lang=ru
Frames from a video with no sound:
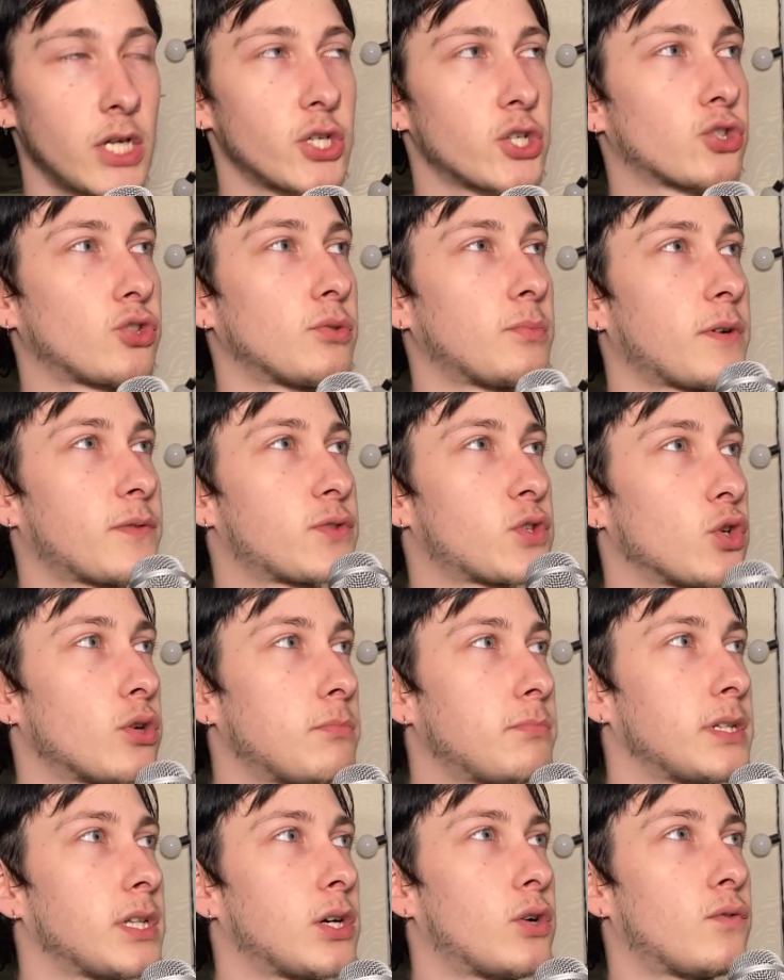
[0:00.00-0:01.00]
Чтобы
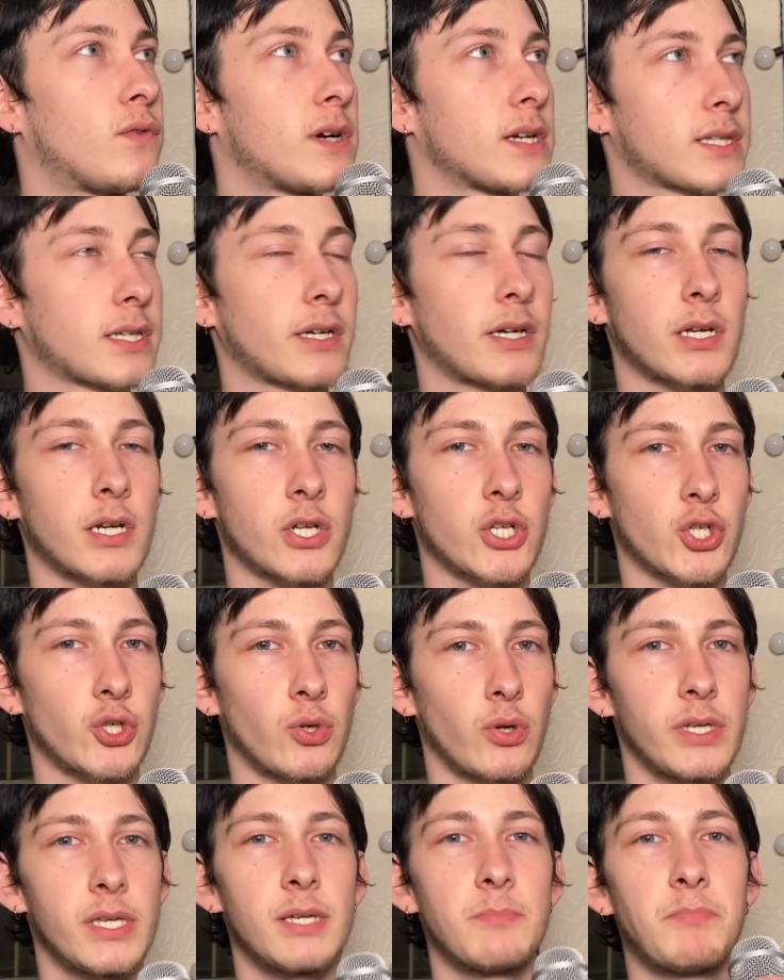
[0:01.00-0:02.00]
все было у вас
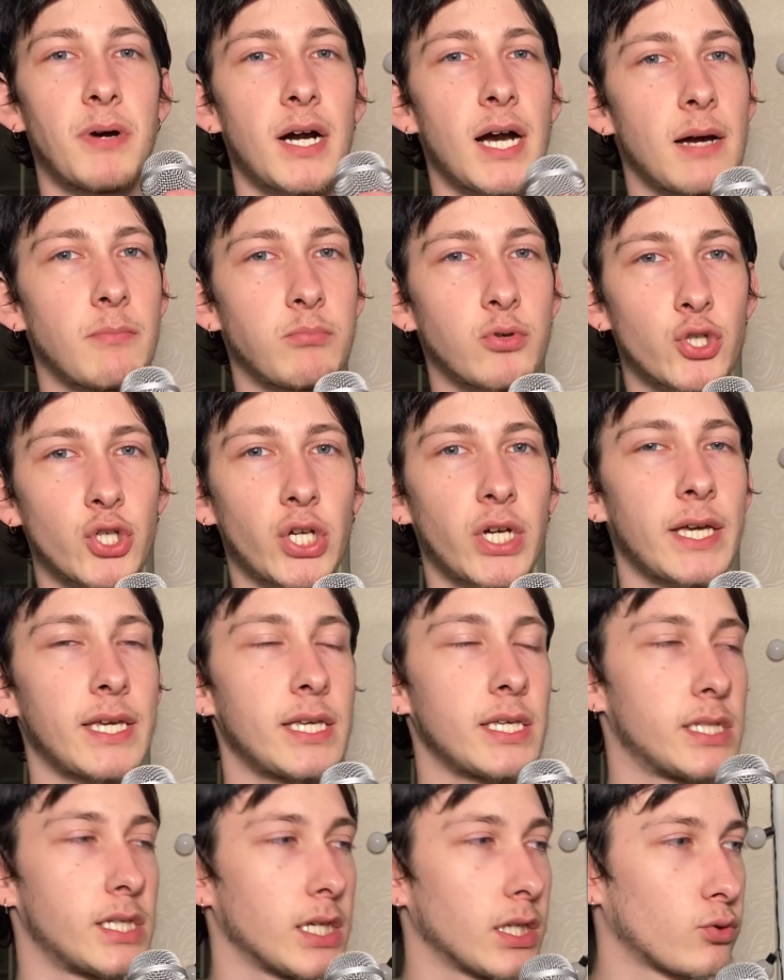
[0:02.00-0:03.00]
хорошо, и бабушка,
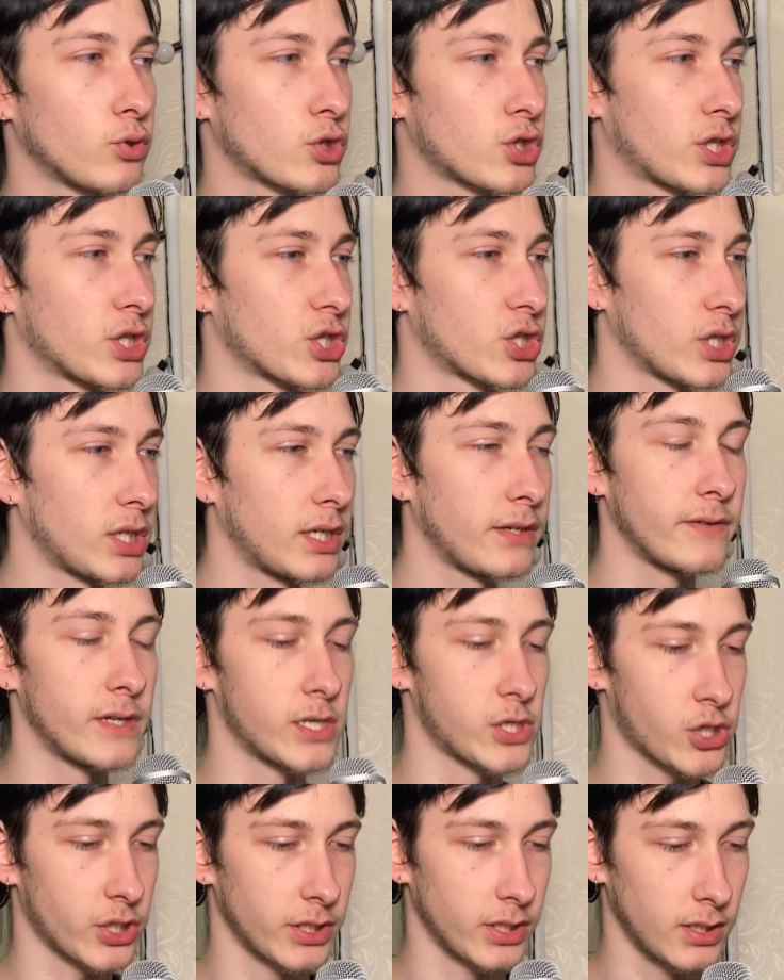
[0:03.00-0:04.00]
и дедушка жили
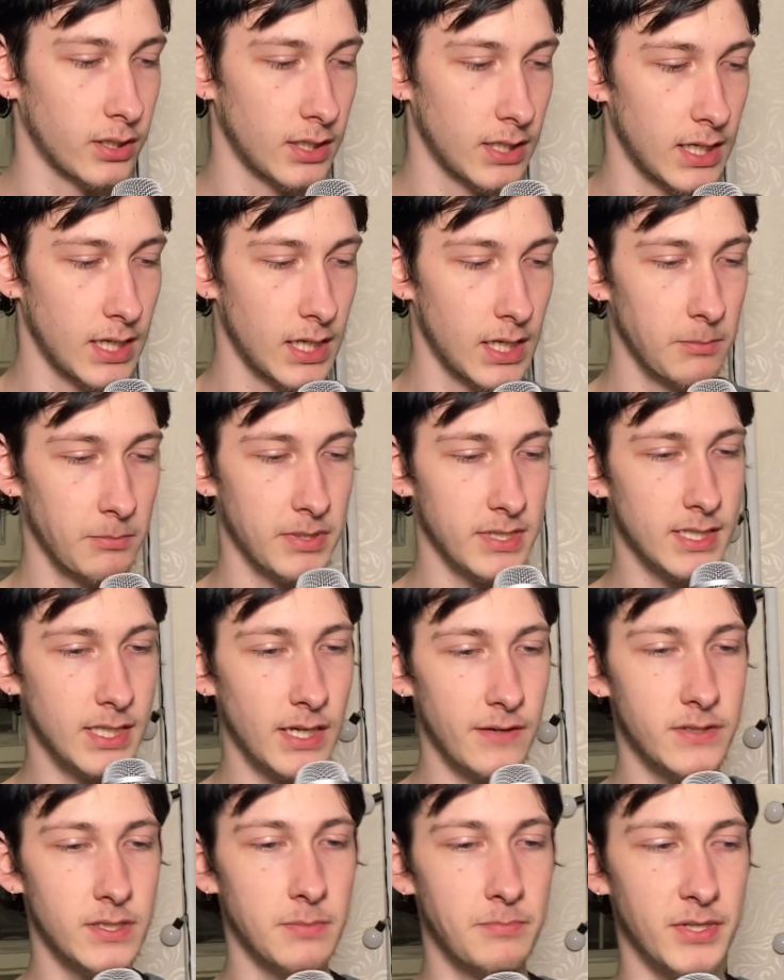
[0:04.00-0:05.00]
вечно.
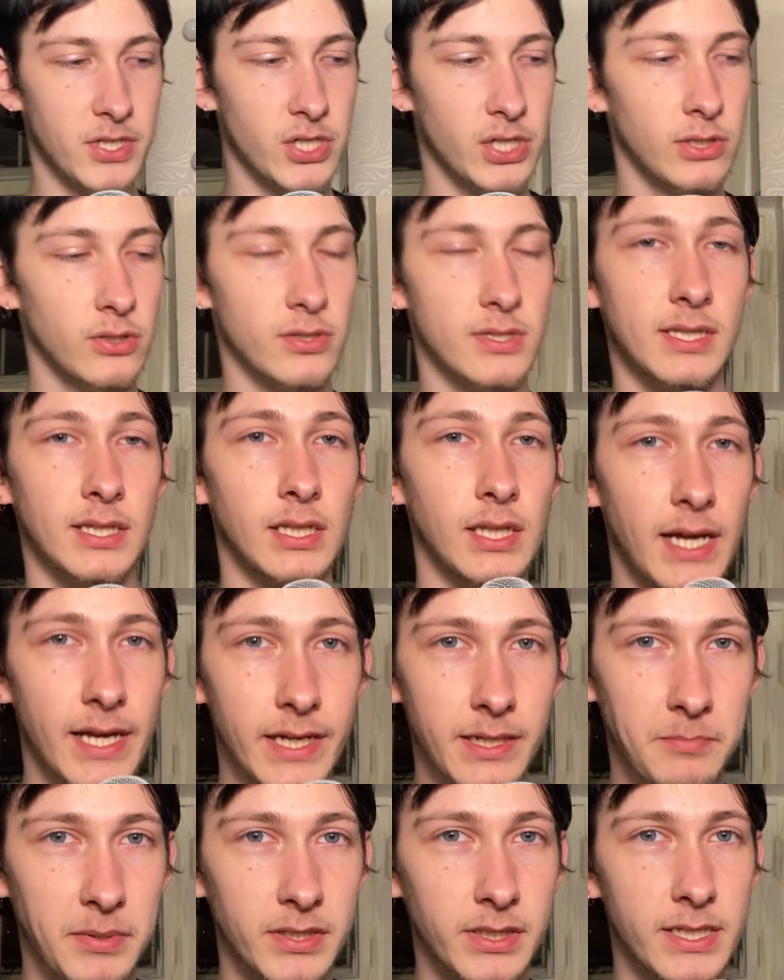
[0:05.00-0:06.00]
Поставьте, пожалуйста,
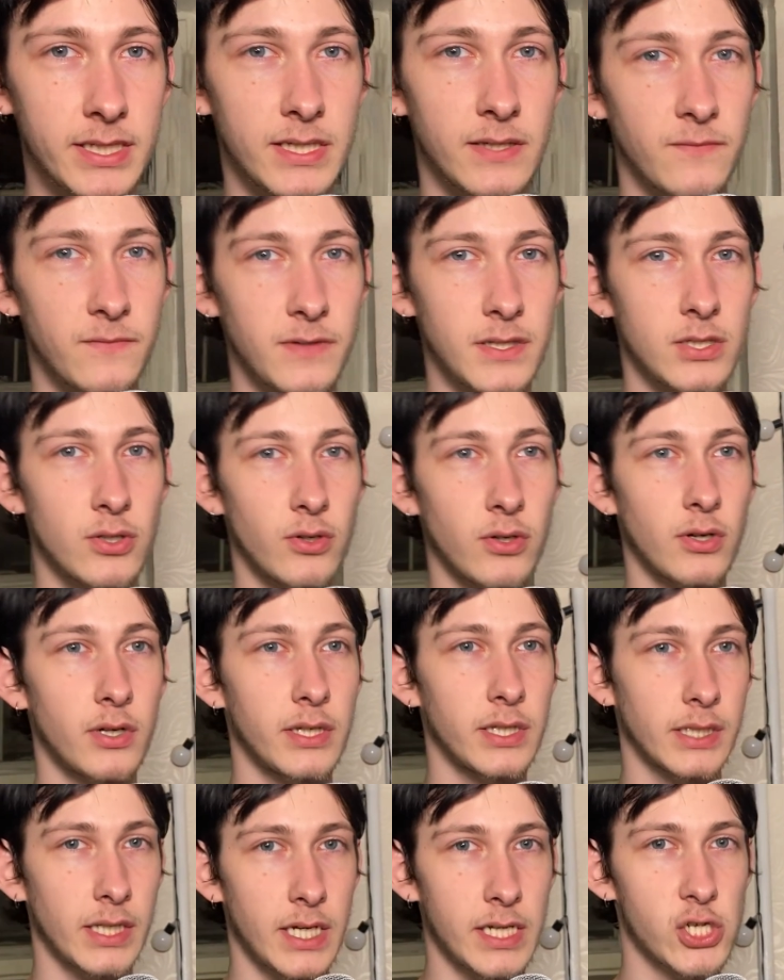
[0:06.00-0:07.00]
лайк под этим видео,
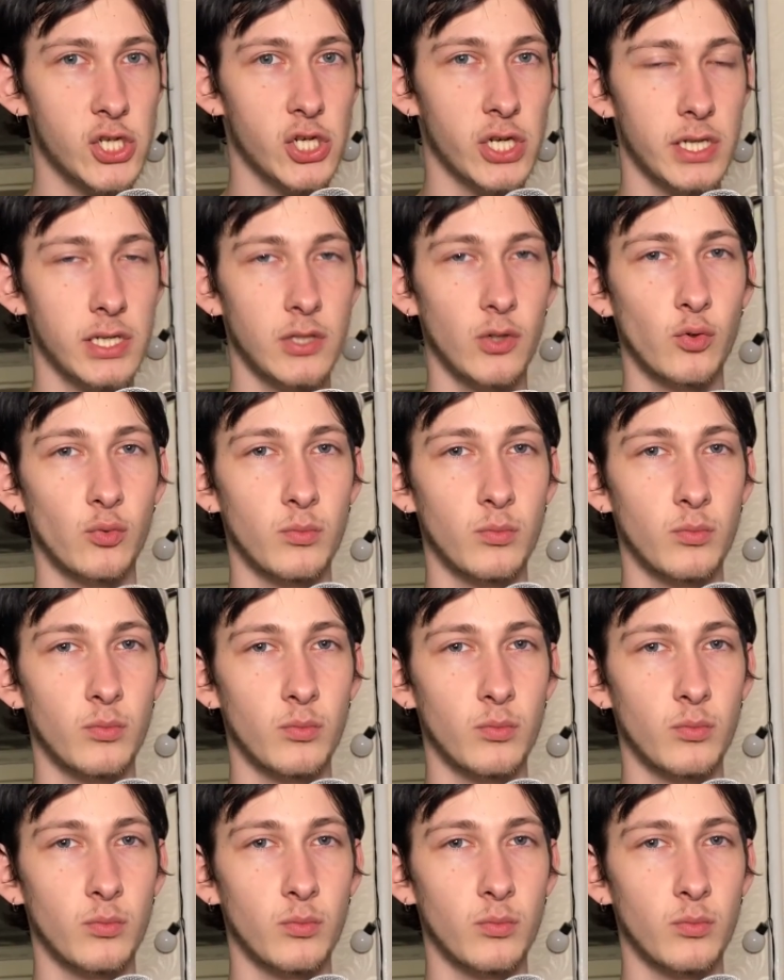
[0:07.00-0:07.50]
иначе они